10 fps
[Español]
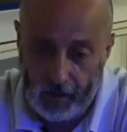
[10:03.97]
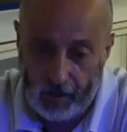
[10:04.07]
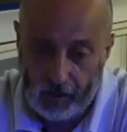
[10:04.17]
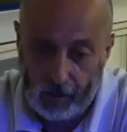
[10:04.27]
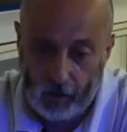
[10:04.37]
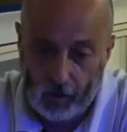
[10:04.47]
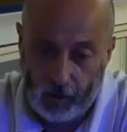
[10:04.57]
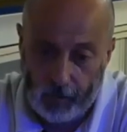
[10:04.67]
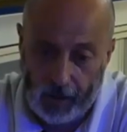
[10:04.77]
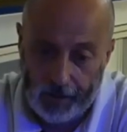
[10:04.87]
y es lo que
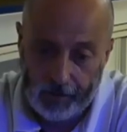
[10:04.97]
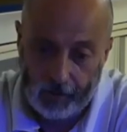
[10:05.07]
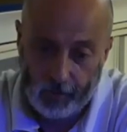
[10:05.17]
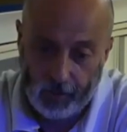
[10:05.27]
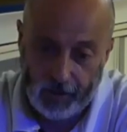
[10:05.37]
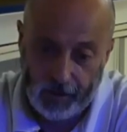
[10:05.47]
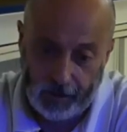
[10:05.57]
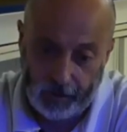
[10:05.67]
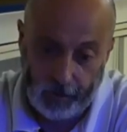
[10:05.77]
me hace pues eh,